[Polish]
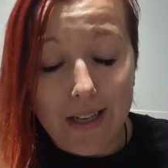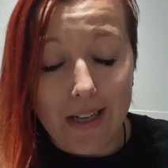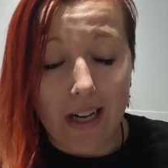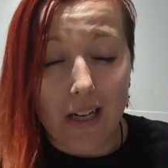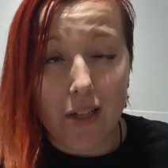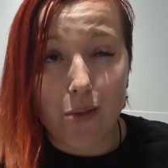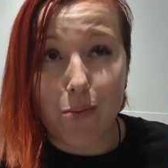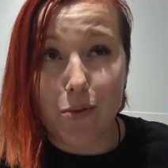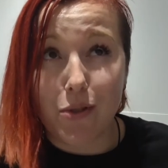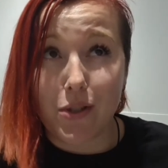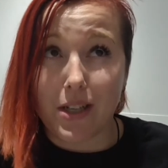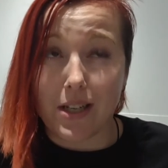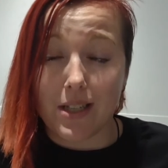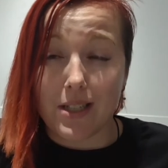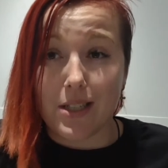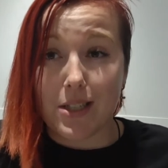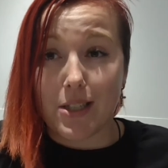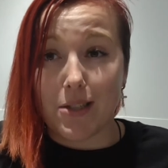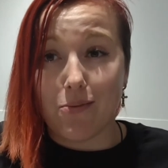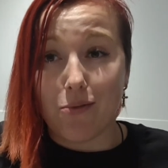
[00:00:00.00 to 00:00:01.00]
jechaliśmy
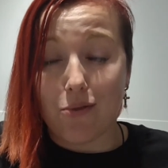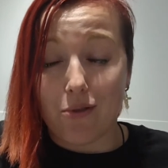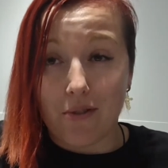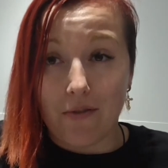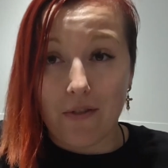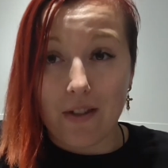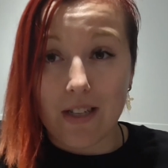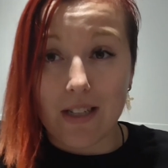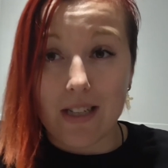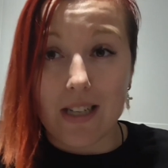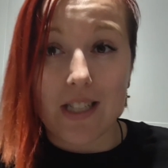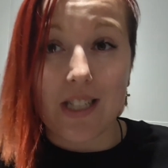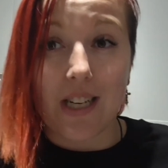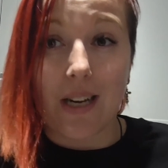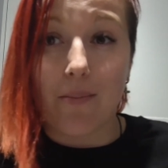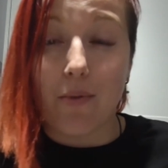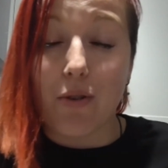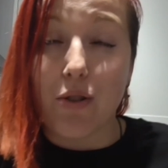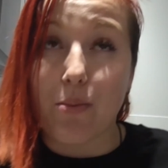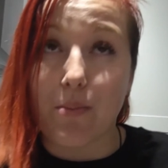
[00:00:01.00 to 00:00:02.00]
40 minut do weterynarza,
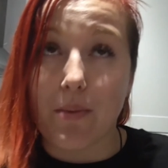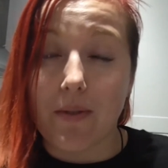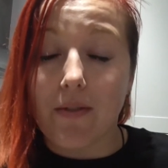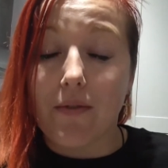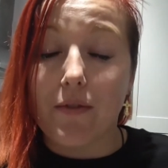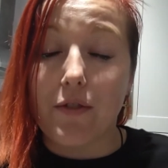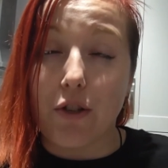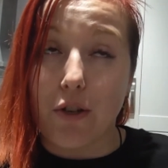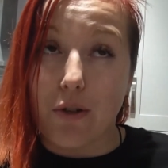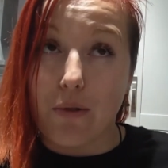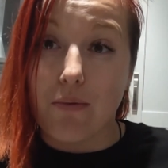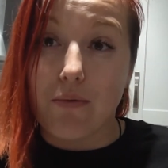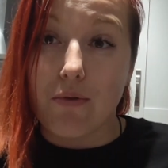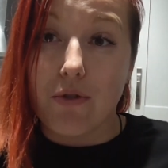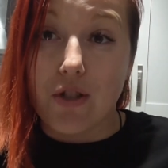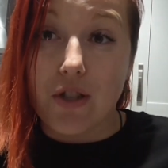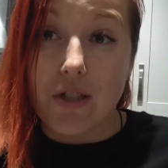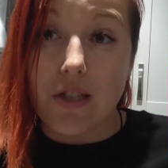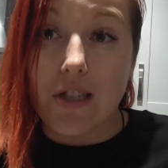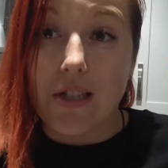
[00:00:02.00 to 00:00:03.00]
a byliśmy w środku
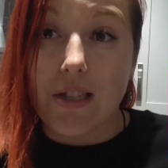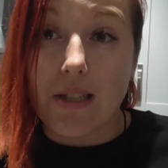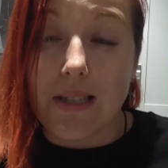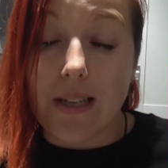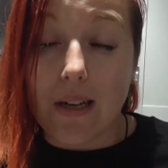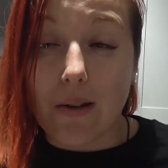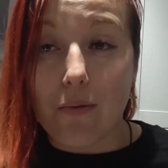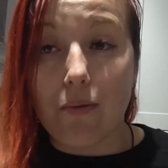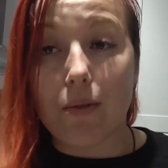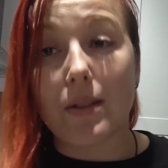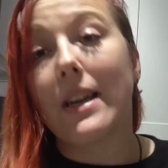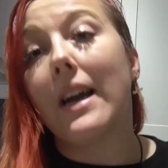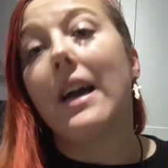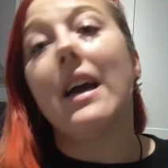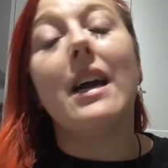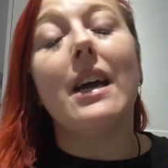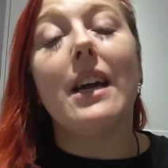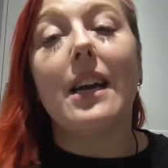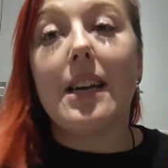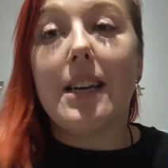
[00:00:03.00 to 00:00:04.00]
30 sekund.
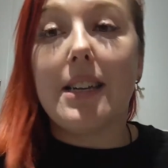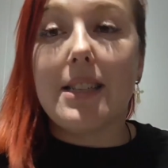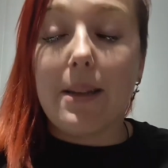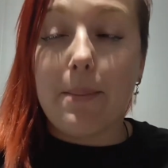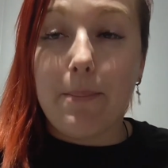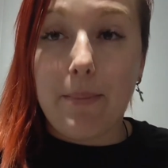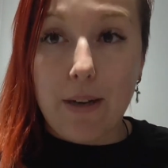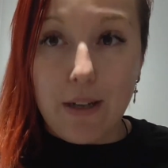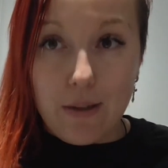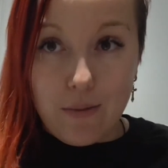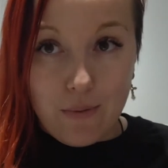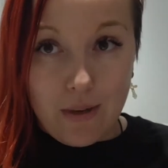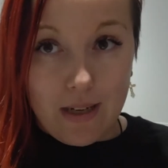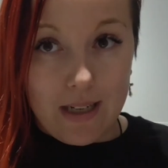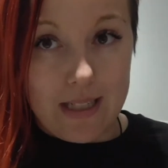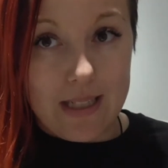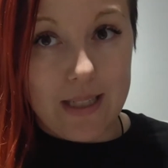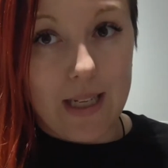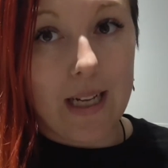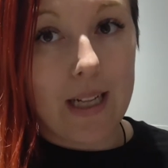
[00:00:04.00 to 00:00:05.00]
E, temperatura
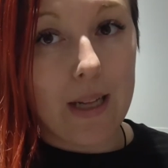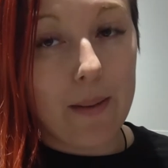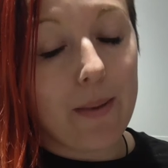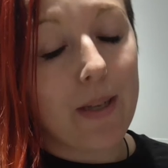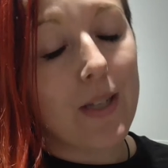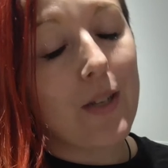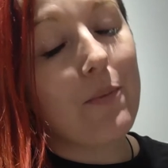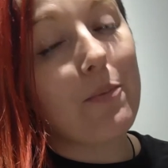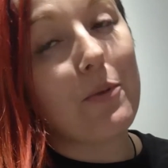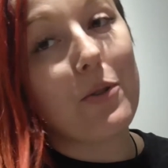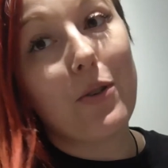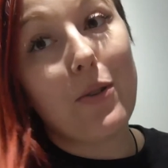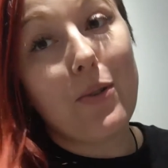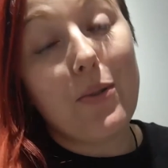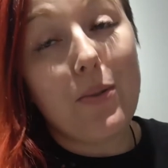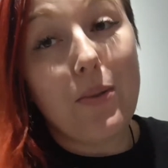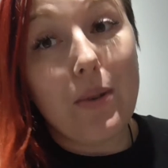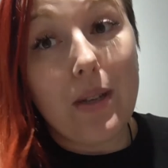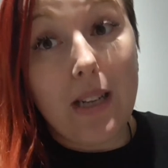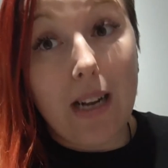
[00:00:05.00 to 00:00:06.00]
jest jak najbardziej w
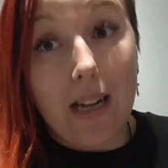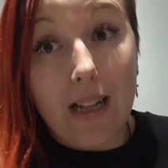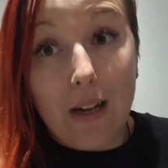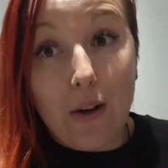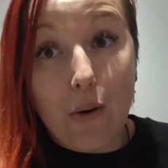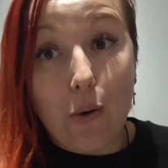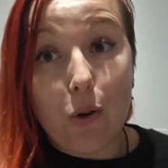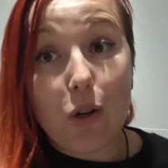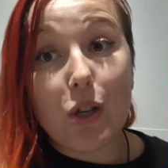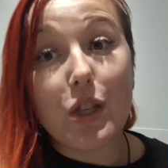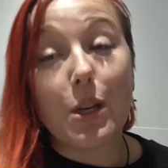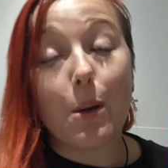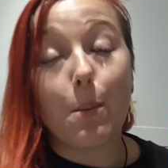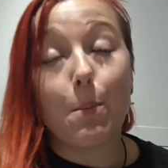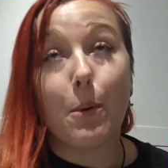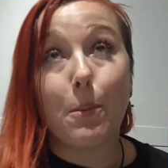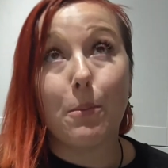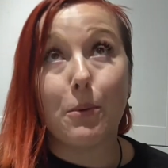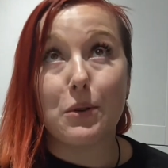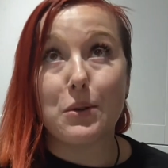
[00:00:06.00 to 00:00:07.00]
porządku i rana goi się
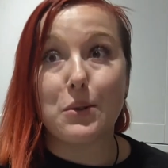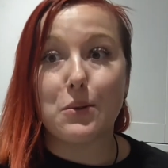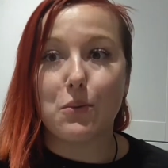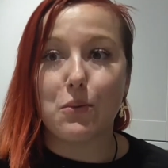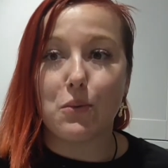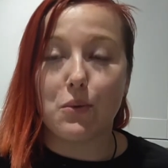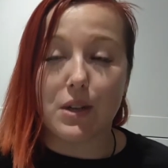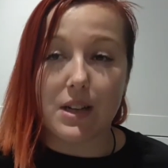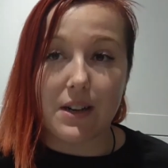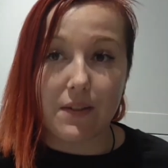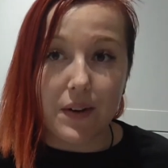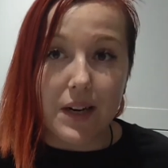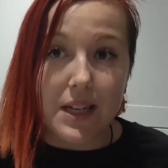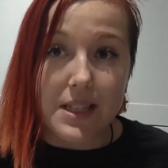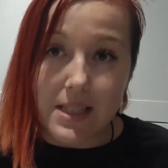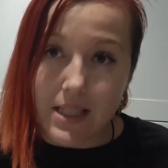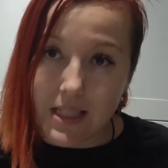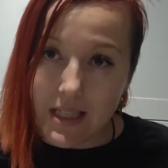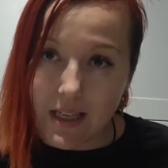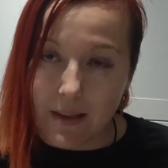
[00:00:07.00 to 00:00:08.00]
po prostu
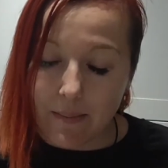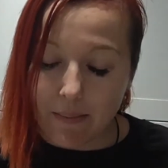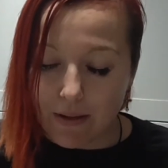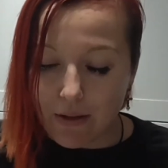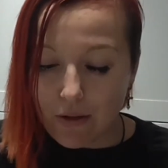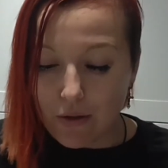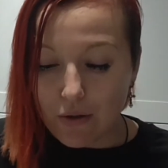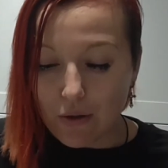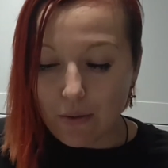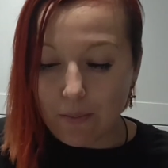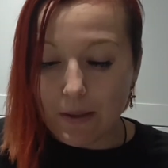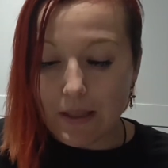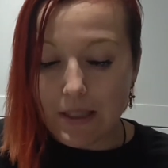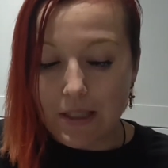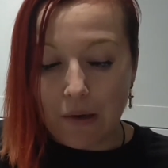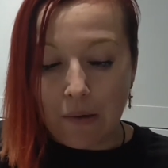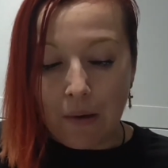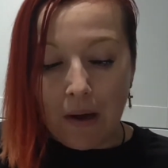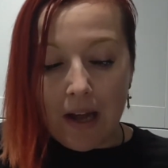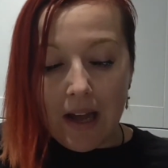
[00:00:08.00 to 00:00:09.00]
rewelacyjnie, pan doktor
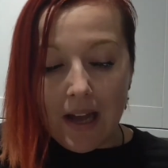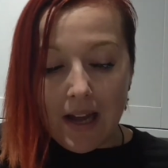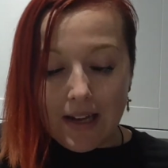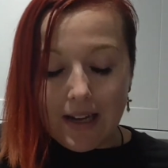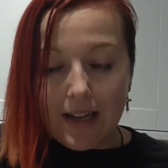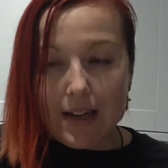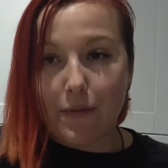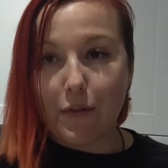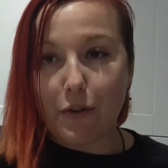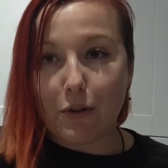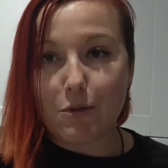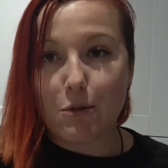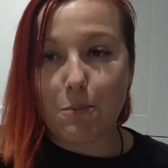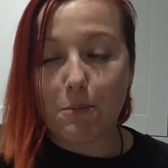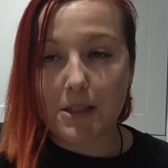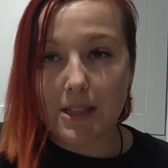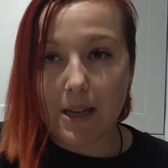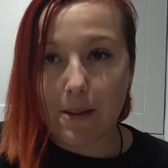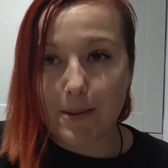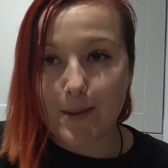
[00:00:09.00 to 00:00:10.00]
powiedział. E, w końcu
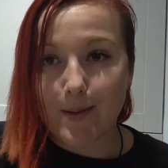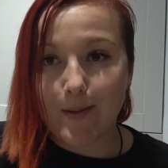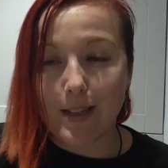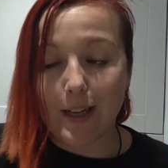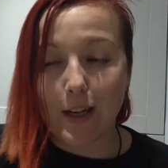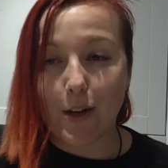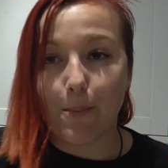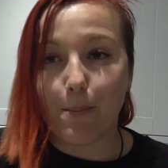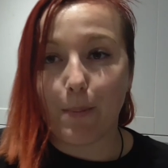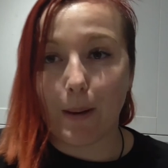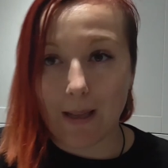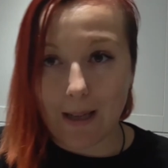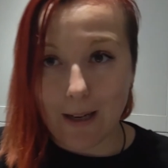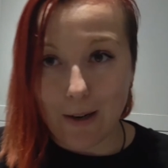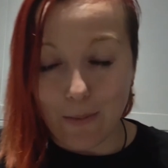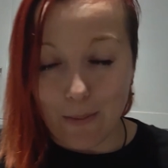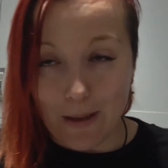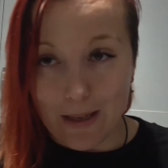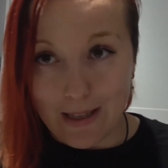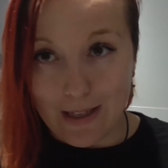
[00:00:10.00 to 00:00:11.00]
poznałam słynnego pana
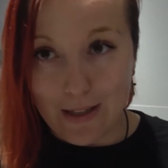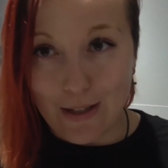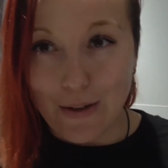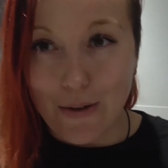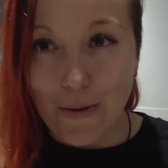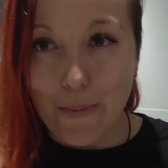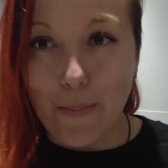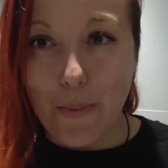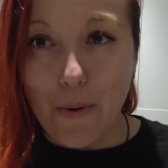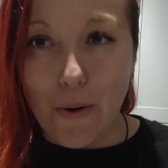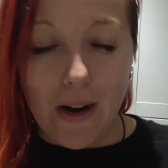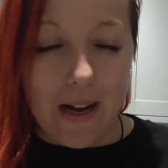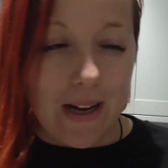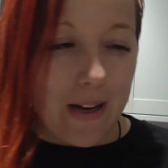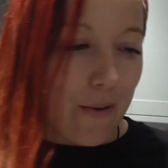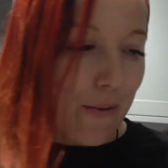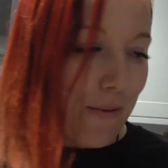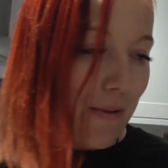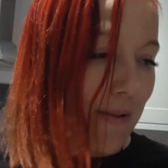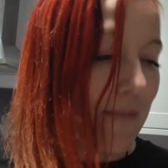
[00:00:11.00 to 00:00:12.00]
Romana, tego
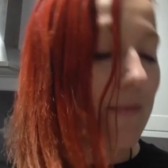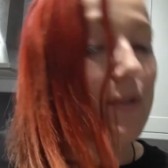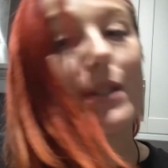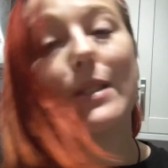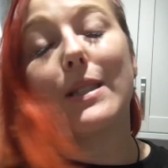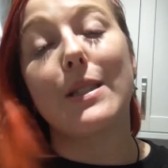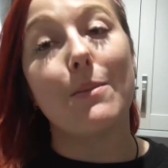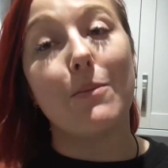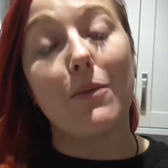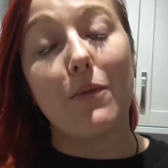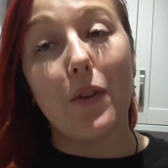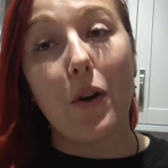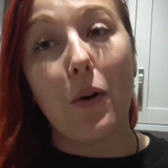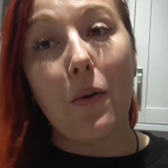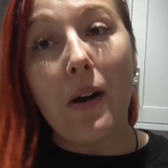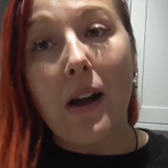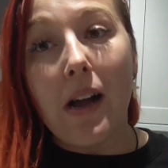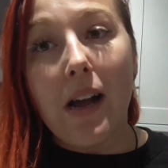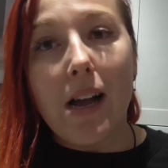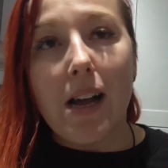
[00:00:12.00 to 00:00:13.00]
Polaka, o którym wszyscy
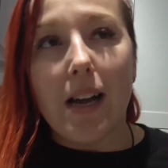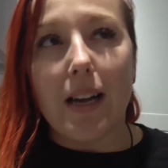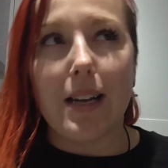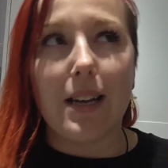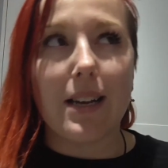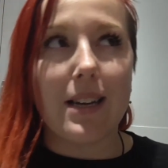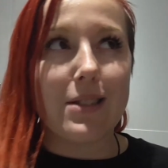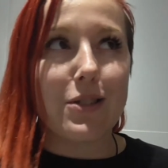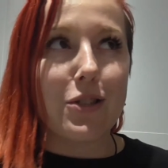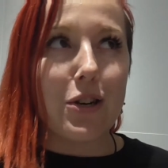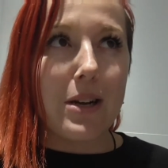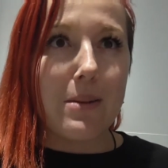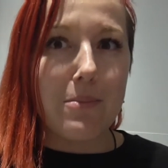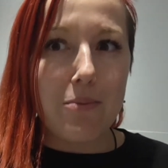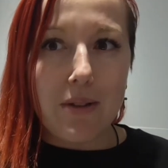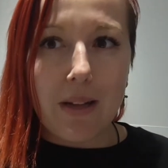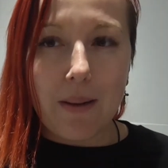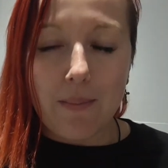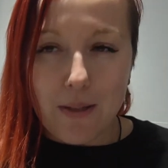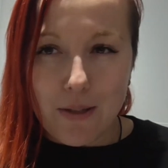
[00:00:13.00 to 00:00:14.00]
mówią. E, trochę
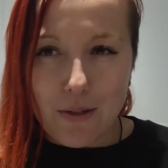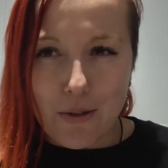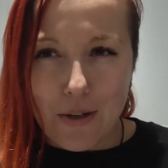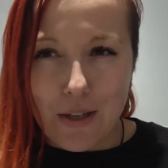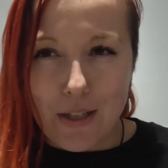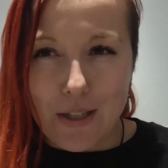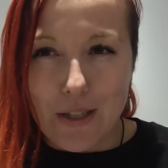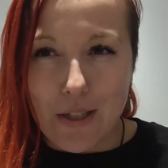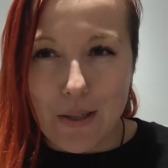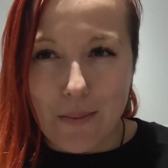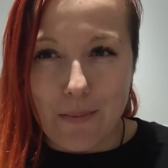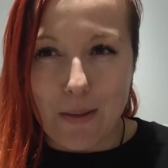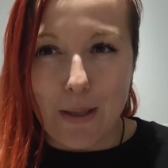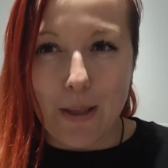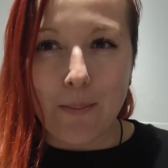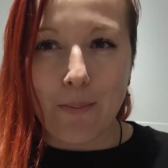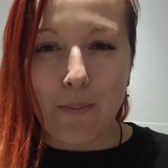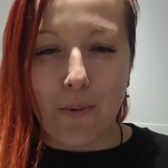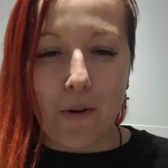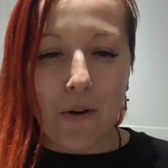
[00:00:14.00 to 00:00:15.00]
był dla mnie trochę zimny,
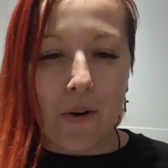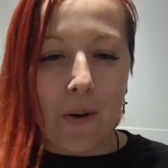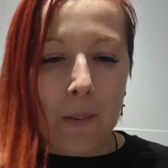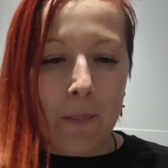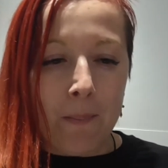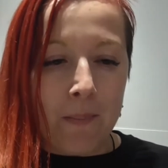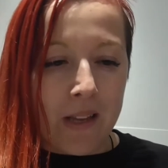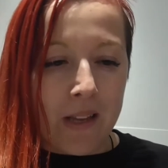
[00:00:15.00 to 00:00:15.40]
bo